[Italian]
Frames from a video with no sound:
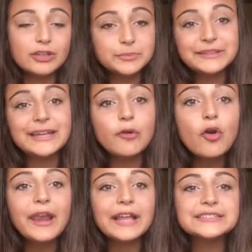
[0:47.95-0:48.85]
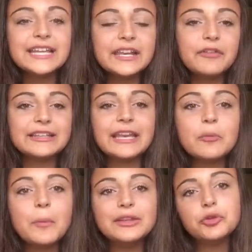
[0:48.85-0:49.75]
e aspettavo con ansia è arrivata nel
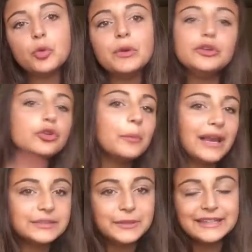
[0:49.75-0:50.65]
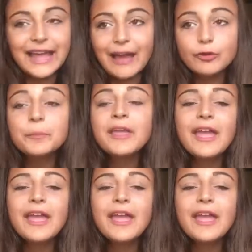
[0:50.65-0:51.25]
momento in cui non me l'aspettavo,